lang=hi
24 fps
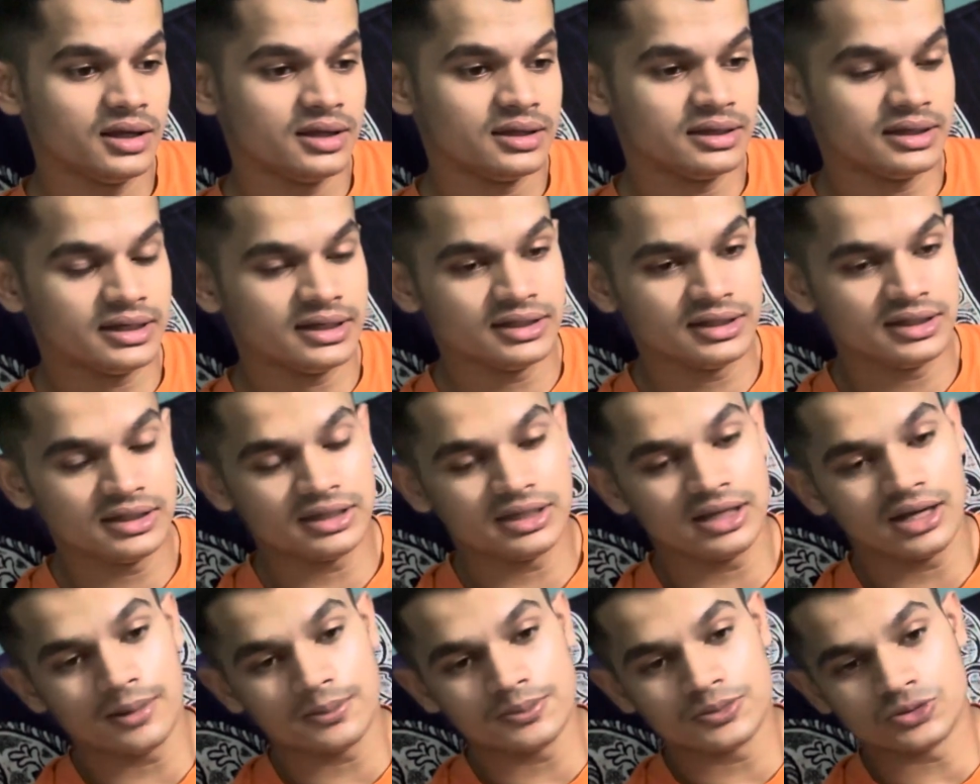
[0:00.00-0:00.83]
ये नहीं
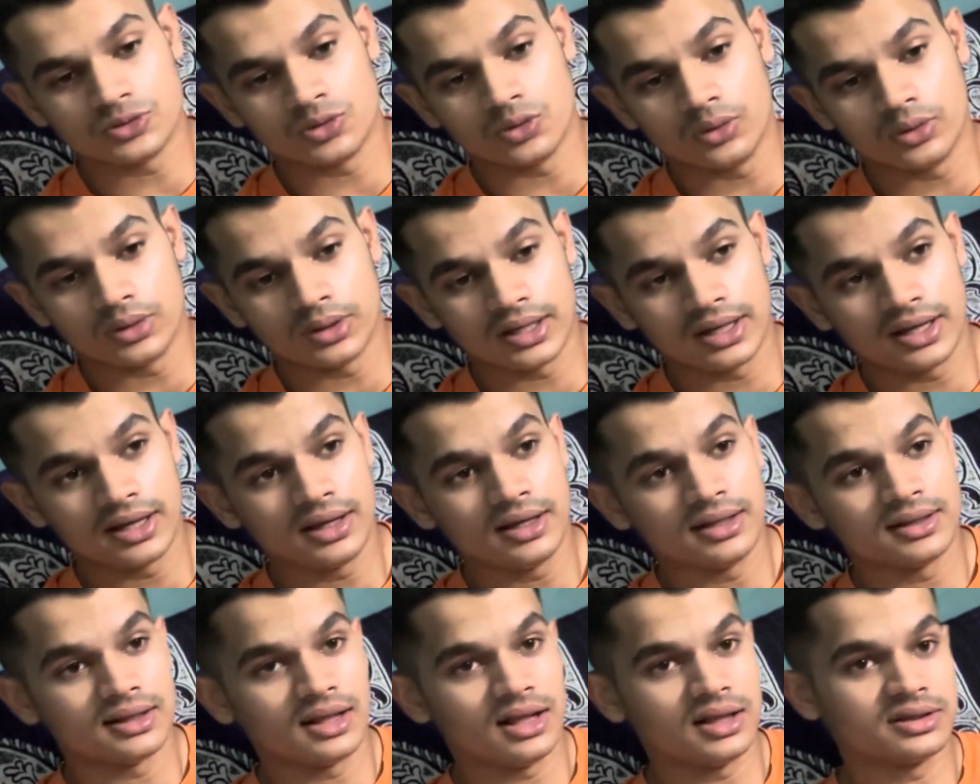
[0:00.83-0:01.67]
कि आप सो रहे
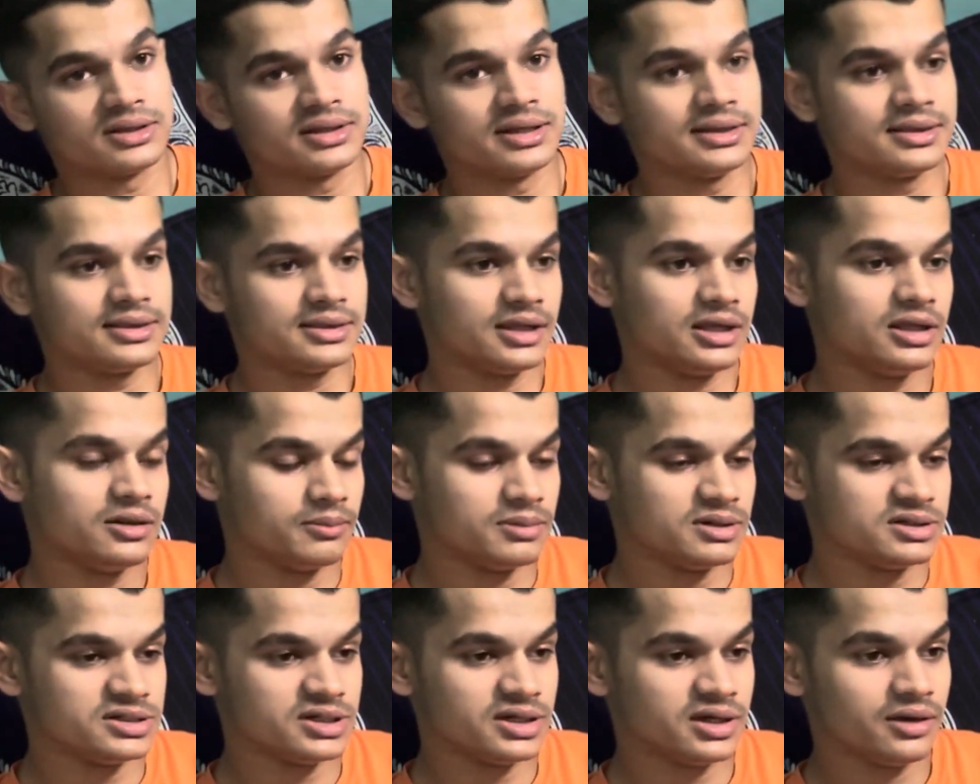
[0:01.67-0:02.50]
हैं रात के तीन
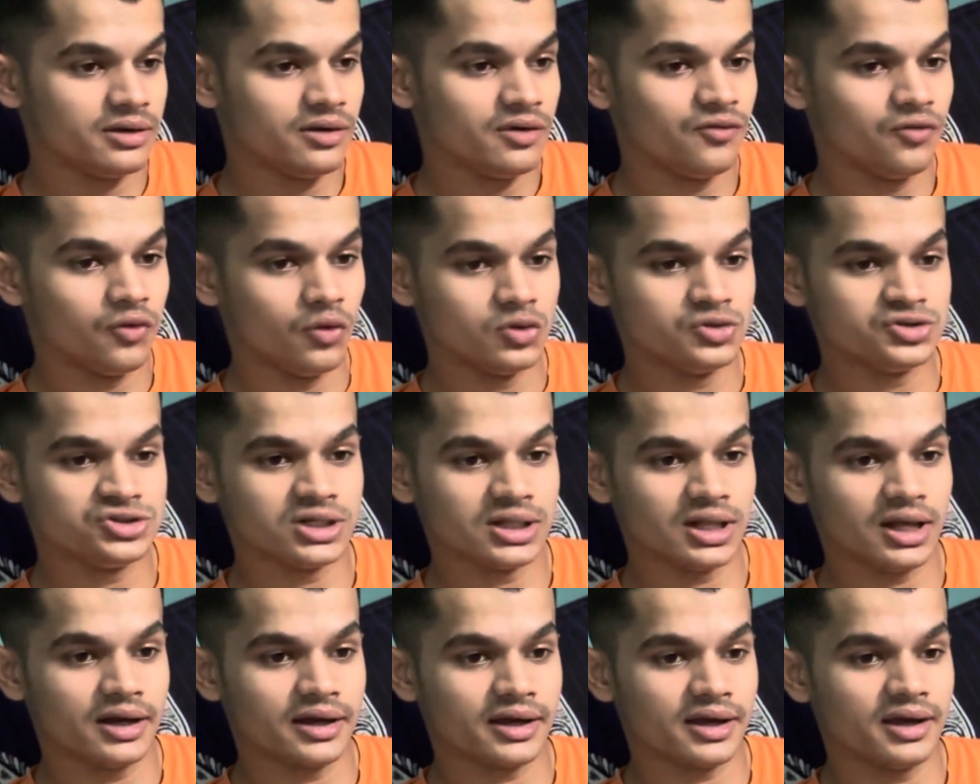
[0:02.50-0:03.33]
बजे फ़ोन
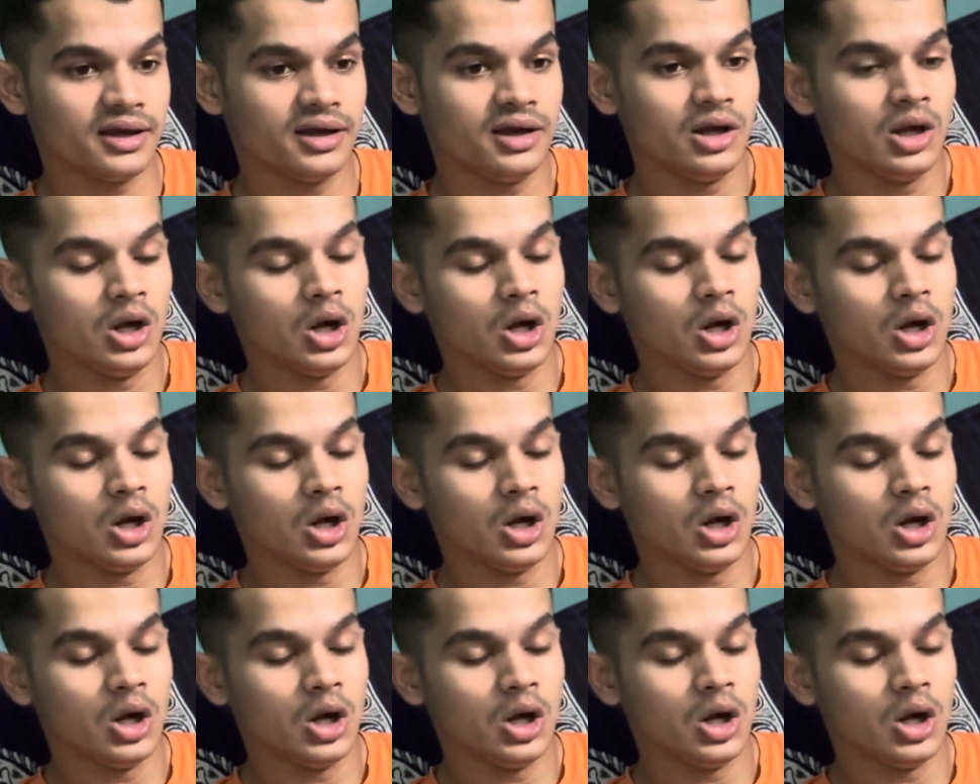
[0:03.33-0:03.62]
चला के